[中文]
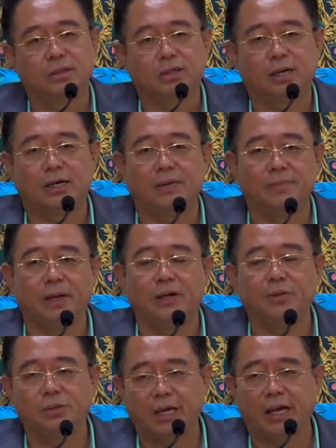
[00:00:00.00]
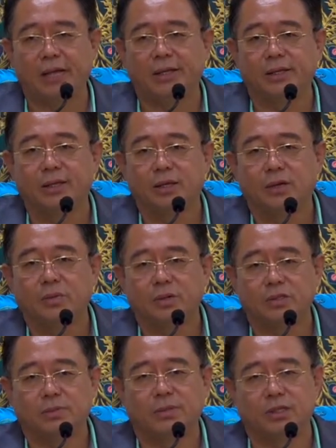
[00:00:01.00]
当然明后天
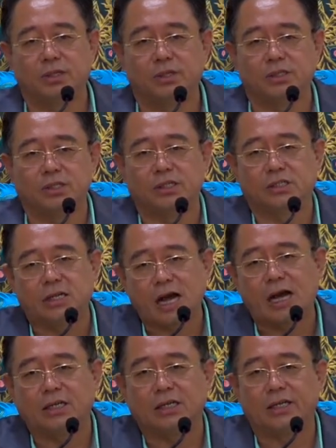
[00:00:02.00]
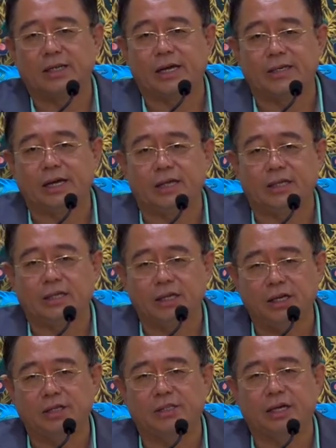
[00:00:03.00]
为什么这个插着给大家，一
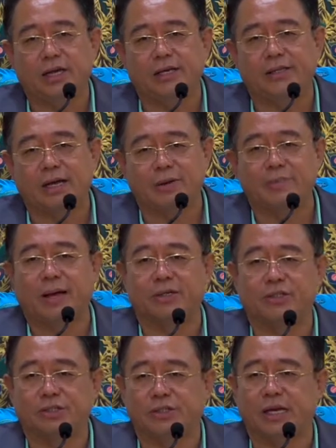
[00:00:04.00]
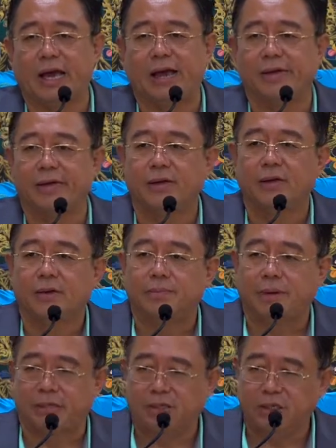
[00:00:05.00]
定在大圆满之前
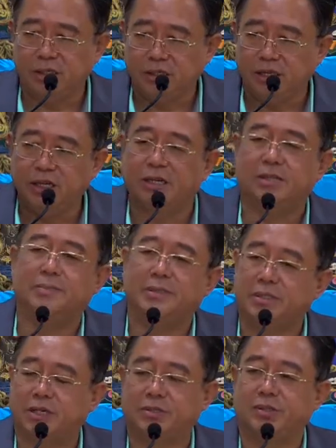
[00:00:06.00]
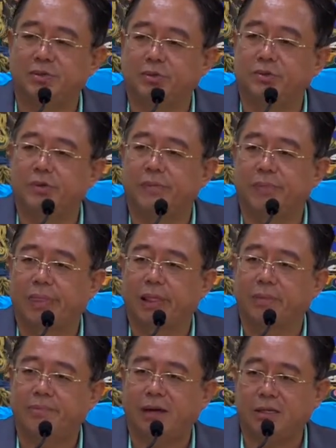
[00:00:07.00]
把这个一给你们讲清楚，
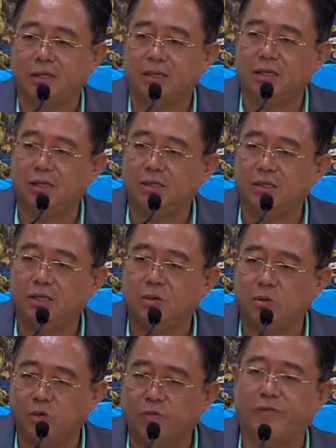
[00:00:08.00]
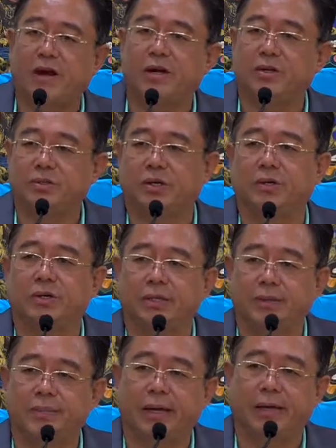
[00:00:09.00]
把一的一些功法要教给
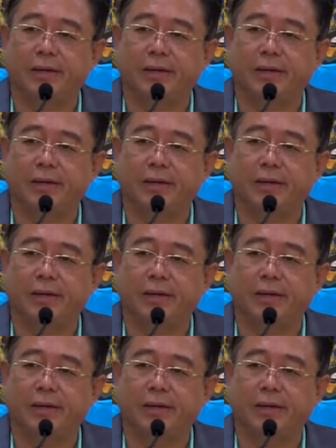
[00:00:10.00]
你们。